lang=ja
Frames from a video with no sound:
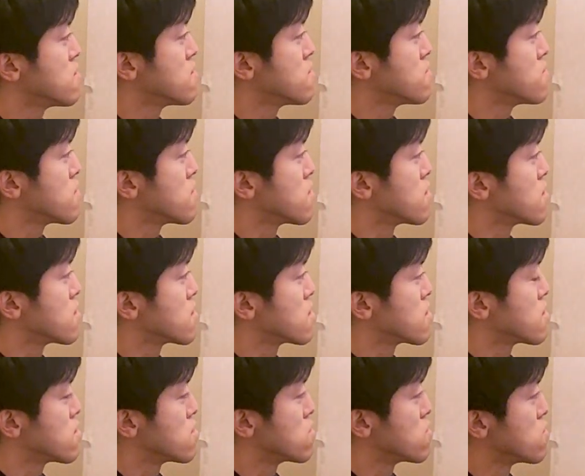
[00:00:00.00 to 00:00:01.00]
ま
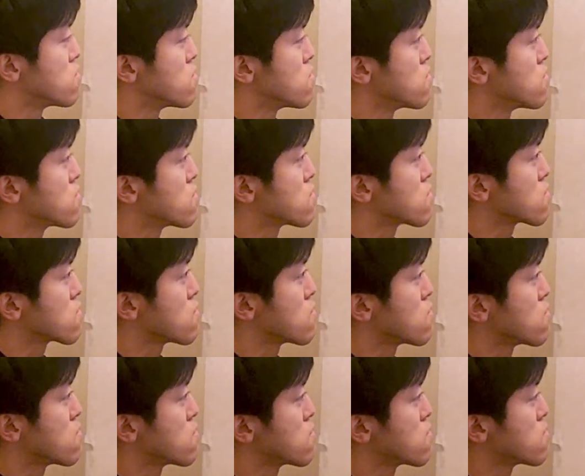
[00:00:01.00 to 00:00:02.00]
あ、あの
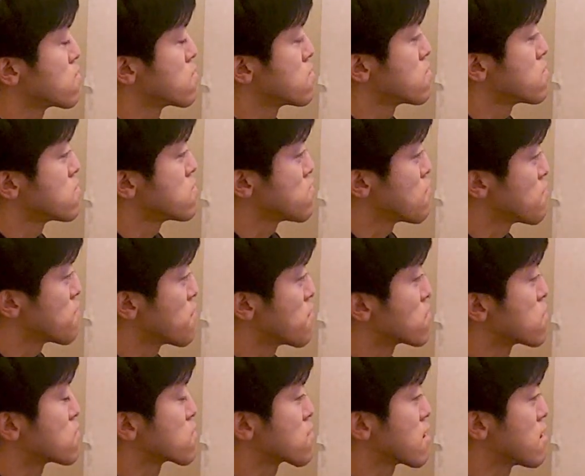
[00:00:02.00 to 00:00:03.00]
こう
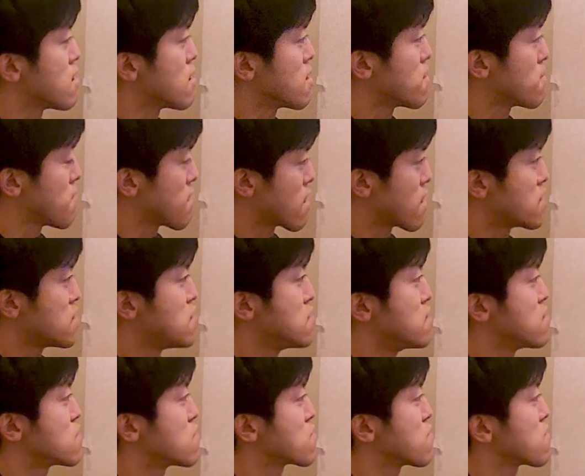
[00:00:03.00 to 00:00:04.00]
ショパンとか
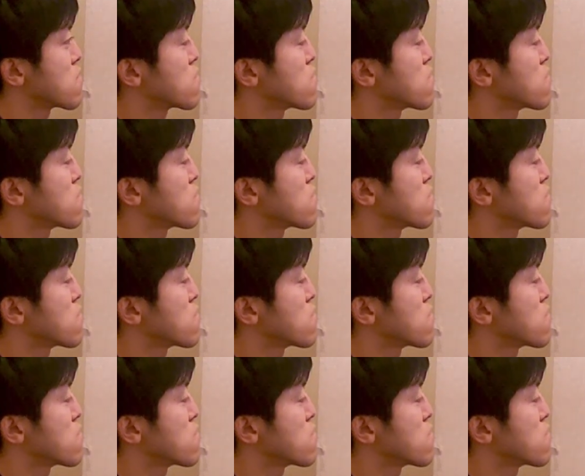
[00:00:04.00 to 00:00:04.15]
パガニーニとか